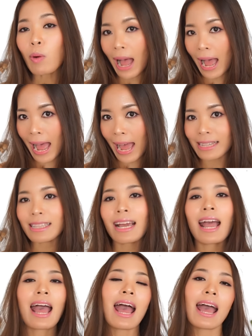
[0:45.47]
หวานๆ
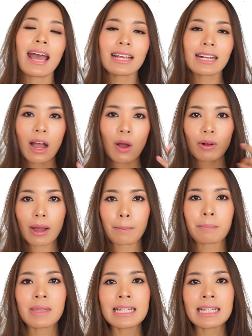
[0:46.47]
นะคะ ให้เข้ากับ